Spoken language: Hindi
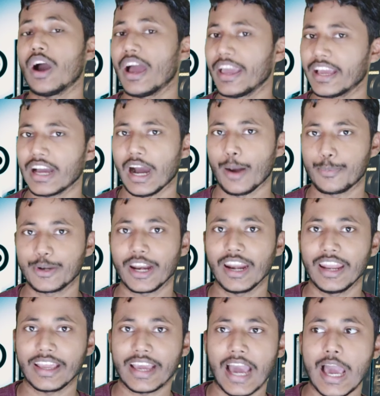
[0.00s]
एक अपडेट
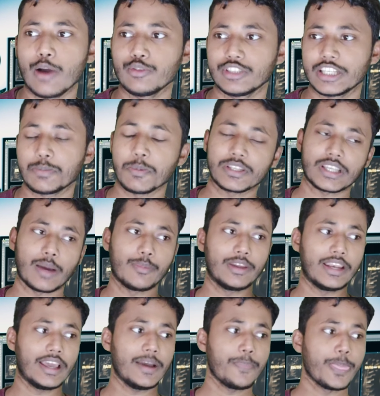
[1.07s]
लेके आया हूं जिसमें
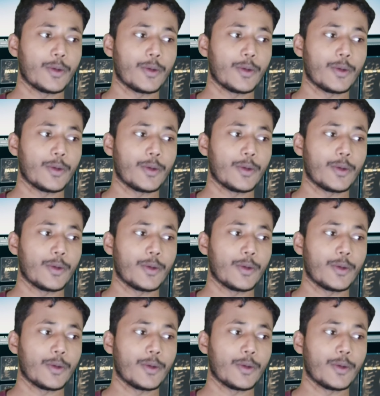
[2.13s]
शामिल है